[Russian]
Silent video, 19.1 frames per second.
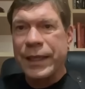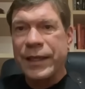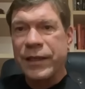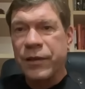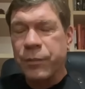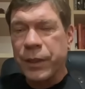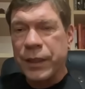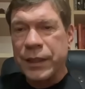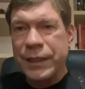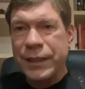
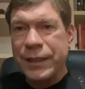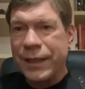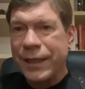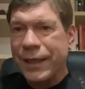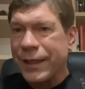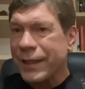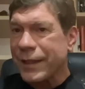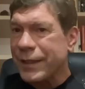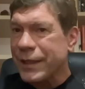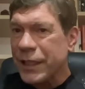
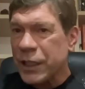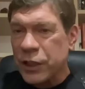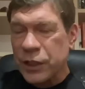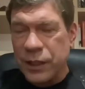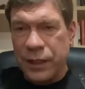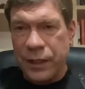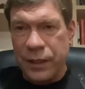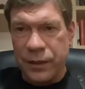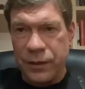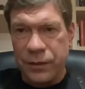Исполнителей не
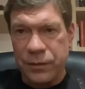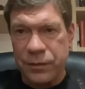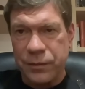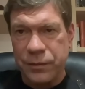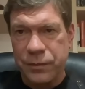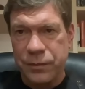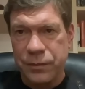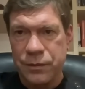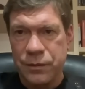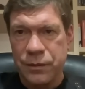жалеют.
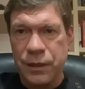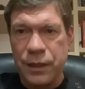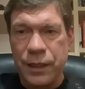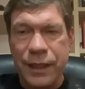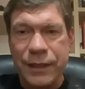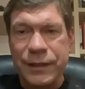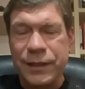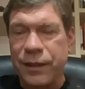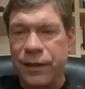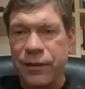
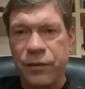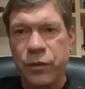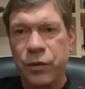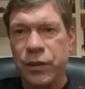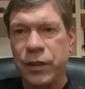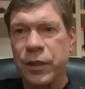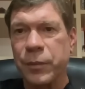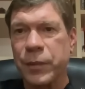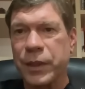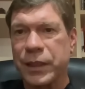Это
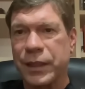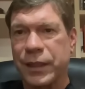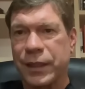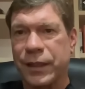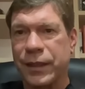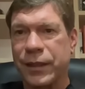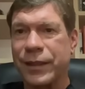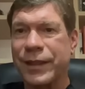расходный материал.